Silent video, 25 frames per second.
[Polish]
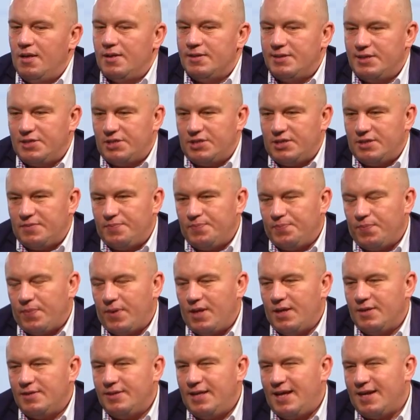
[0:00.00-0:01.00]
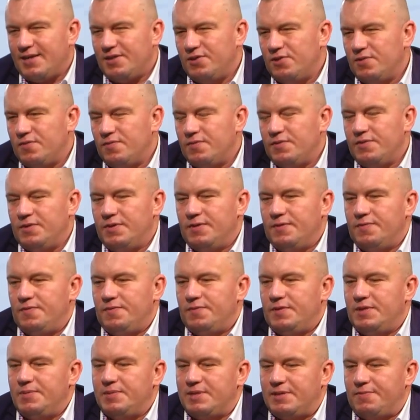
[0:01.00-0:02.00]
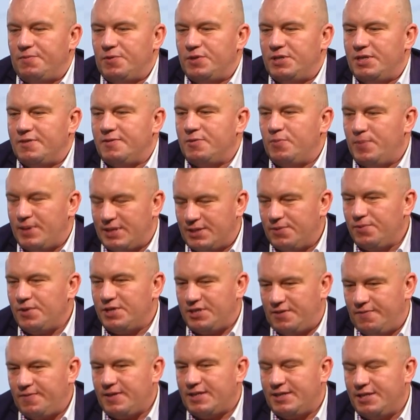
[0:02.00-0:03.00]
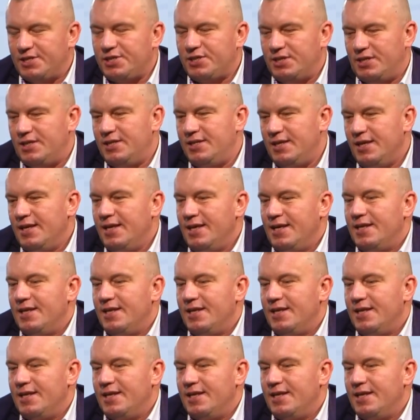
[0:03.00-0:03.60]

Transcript: Znaczy, tak, no, w tym zawodzie współpracuję się faktycznie